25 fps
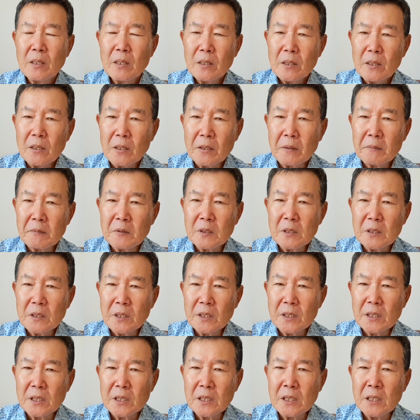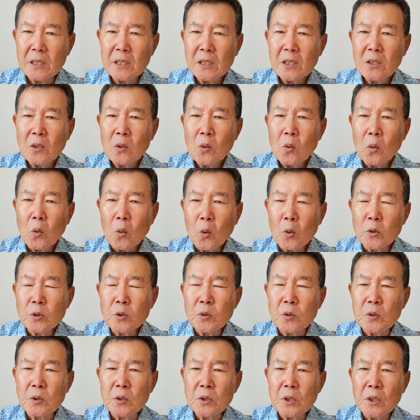여러분 그것이
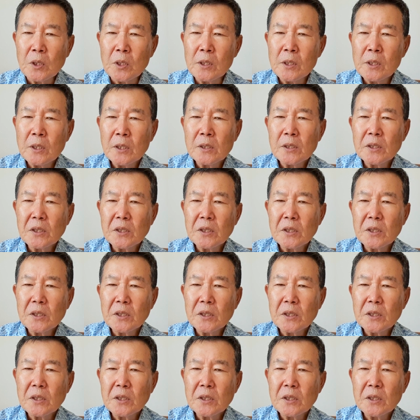오순절